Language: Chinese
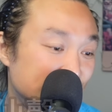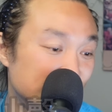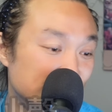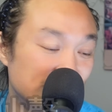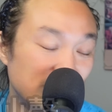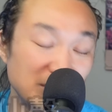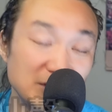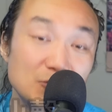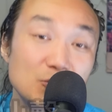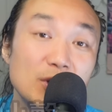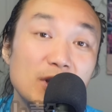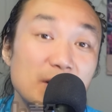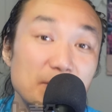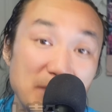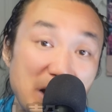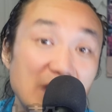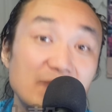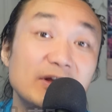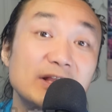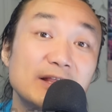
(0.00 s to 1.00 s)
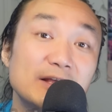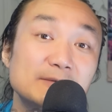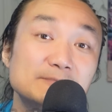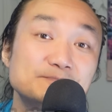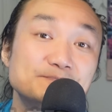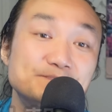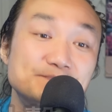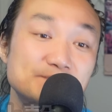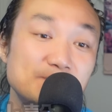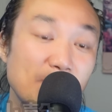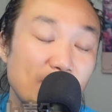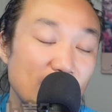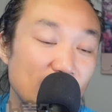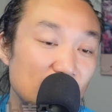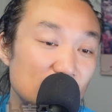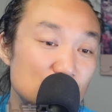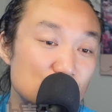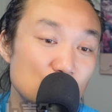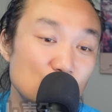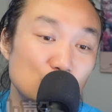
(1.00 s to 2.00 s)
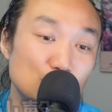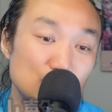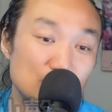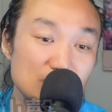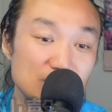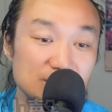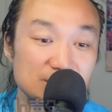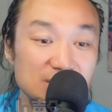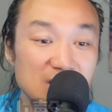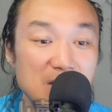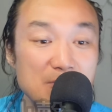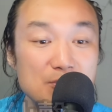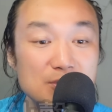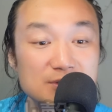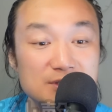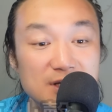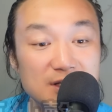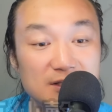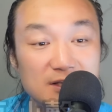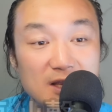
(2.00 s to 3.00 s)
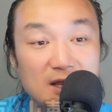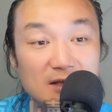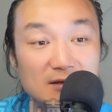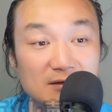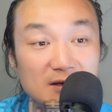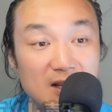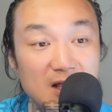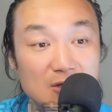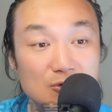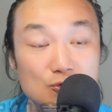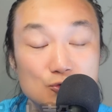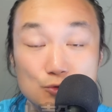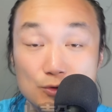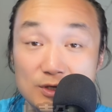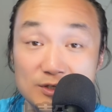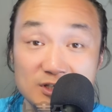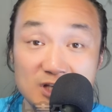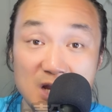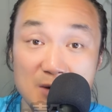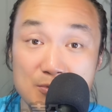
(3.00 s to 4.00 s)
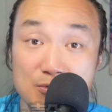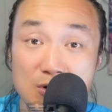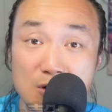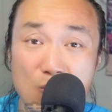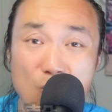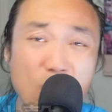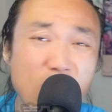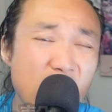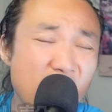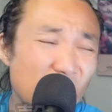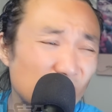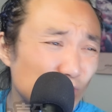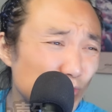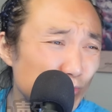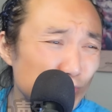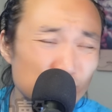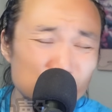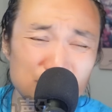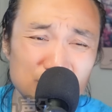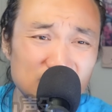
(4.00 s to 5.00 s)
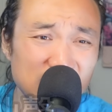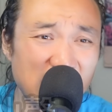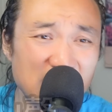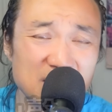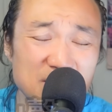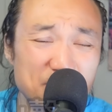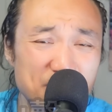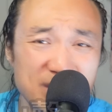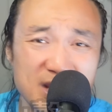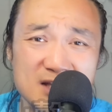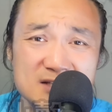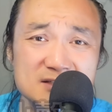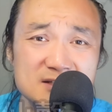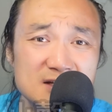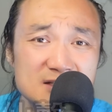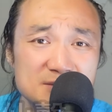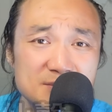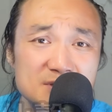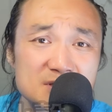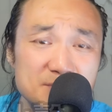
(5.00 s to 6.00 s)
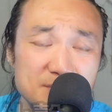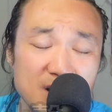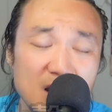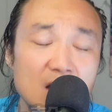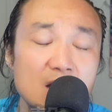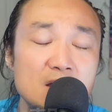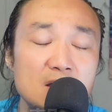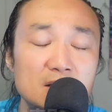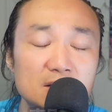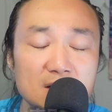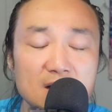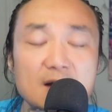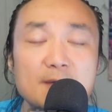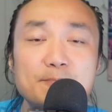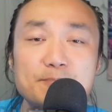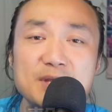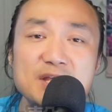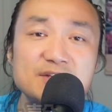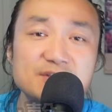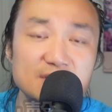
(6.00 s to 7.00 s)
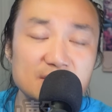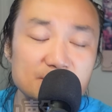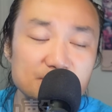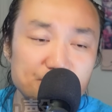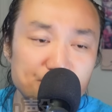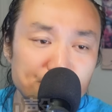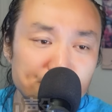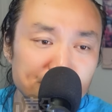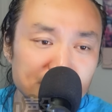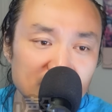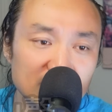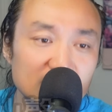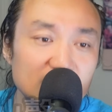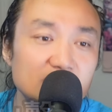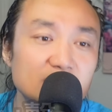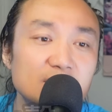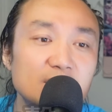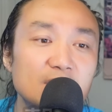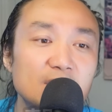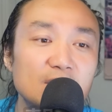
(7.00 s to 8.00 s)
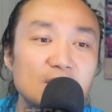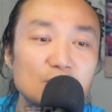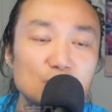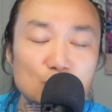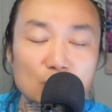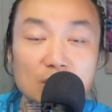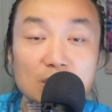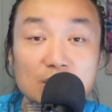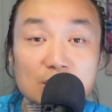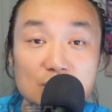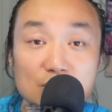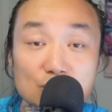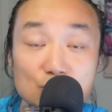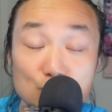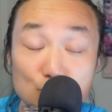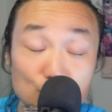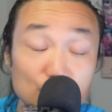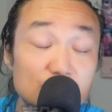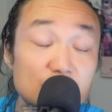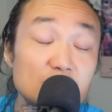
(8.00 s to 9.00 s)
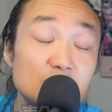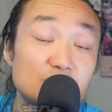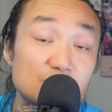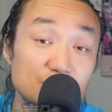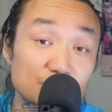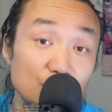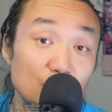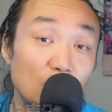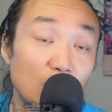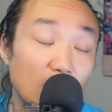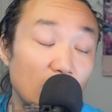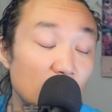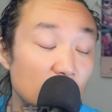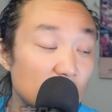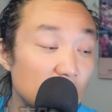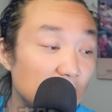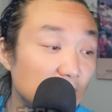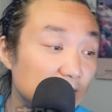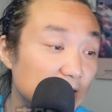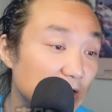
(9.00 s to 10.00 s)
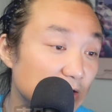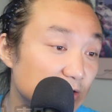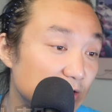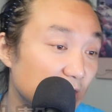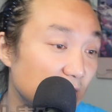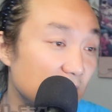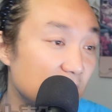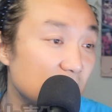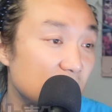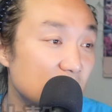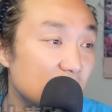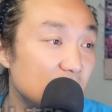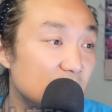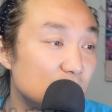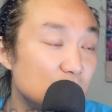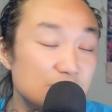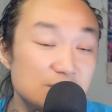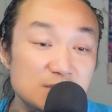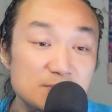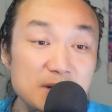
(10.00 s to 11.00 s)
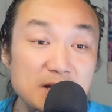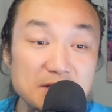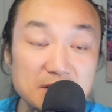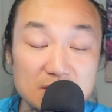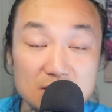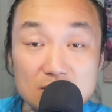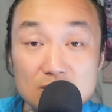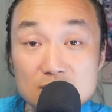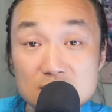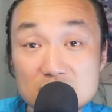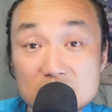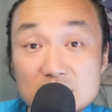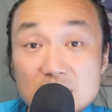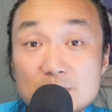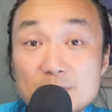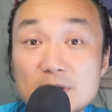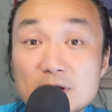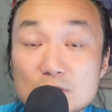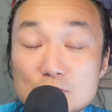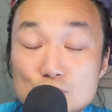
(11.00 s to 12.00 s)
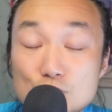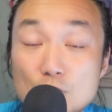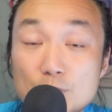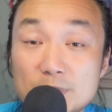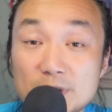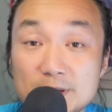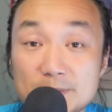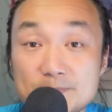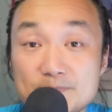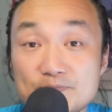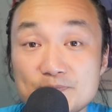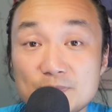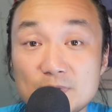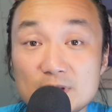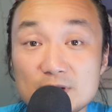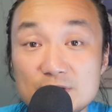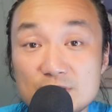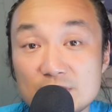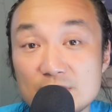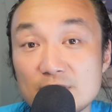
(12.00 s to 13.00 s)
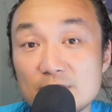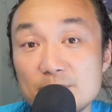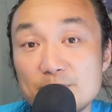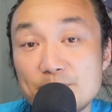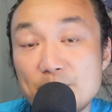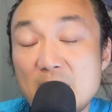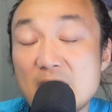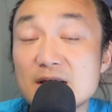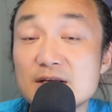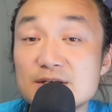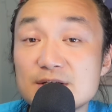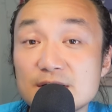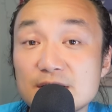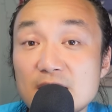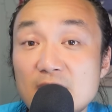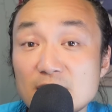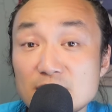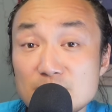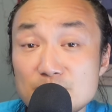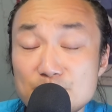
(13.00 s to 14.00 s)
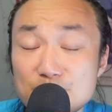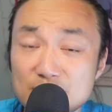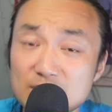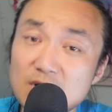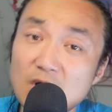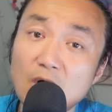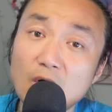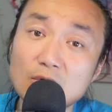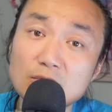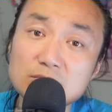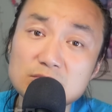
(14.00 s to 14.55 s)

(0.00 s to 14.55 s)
反正会很麻烦的。所以我觉得新加坡这一点，大家都觉得新加坡哇，动不动就打你鞭子啊，怎么怎么样？当然，鞭刑不能对女性使用啊。但是，最起码也能够侧面说明这个判刑还是比较